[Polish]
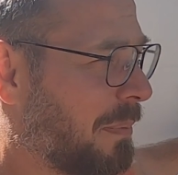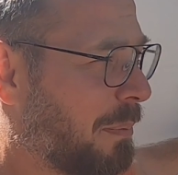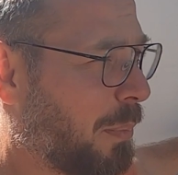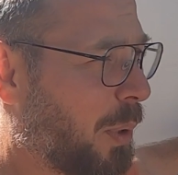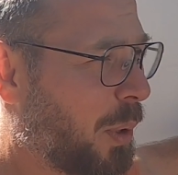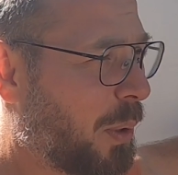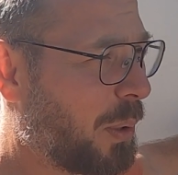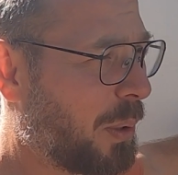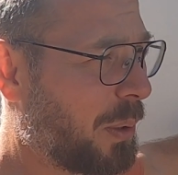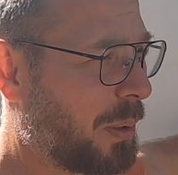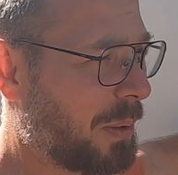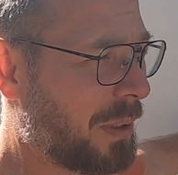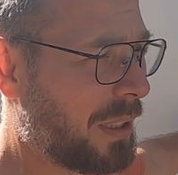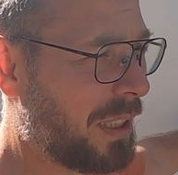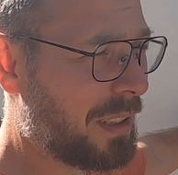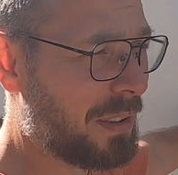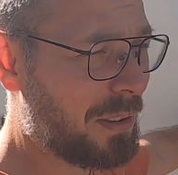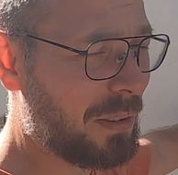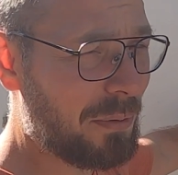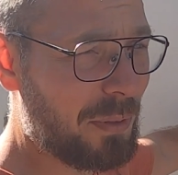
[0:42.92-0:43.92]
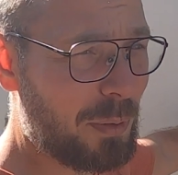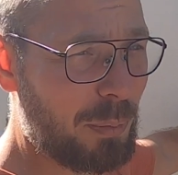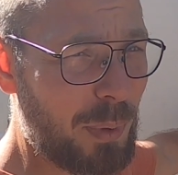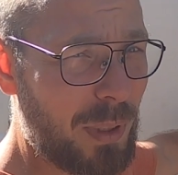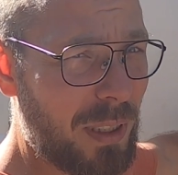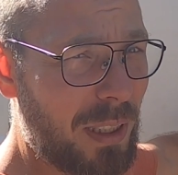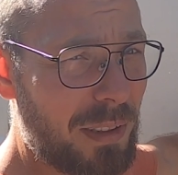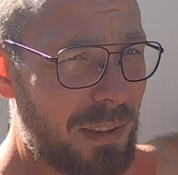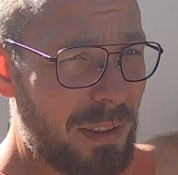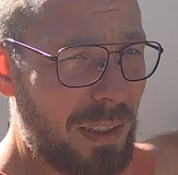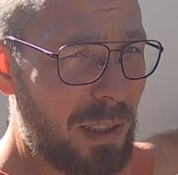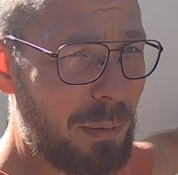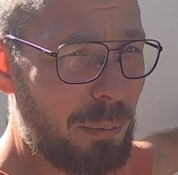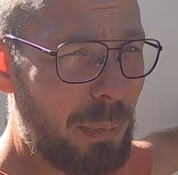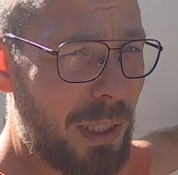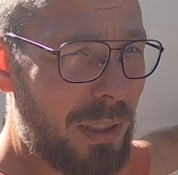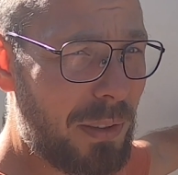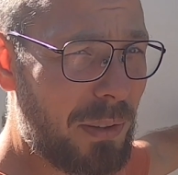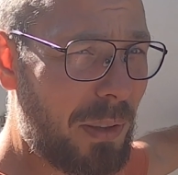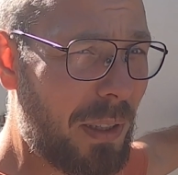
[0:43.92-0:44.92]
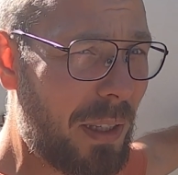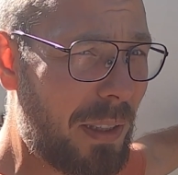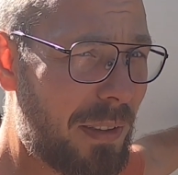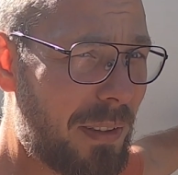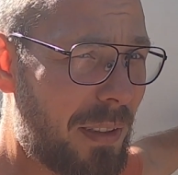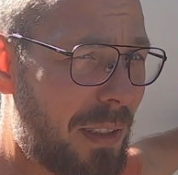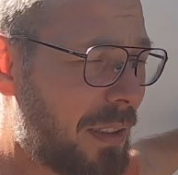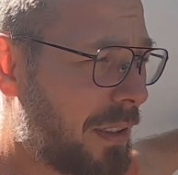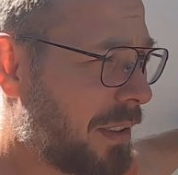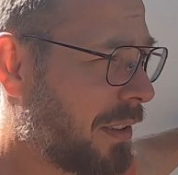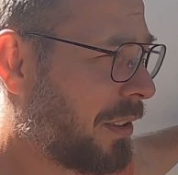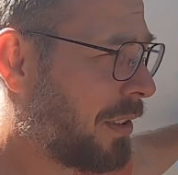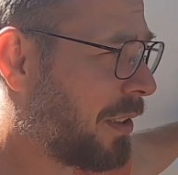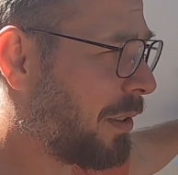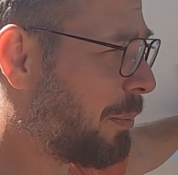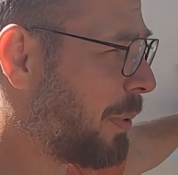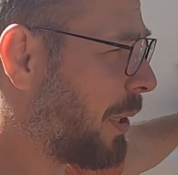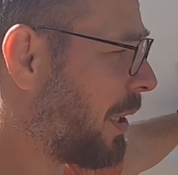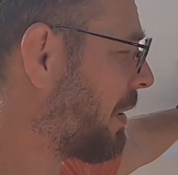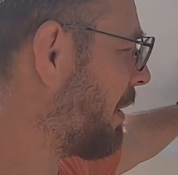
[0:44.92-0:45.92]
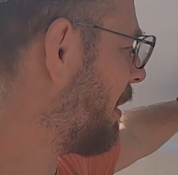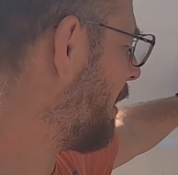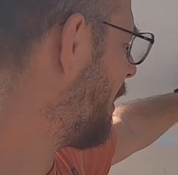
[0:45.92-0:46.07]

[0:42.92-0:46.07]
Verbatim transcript: bo nie chcą wybijać tak bardzo chętnie tych szyb jak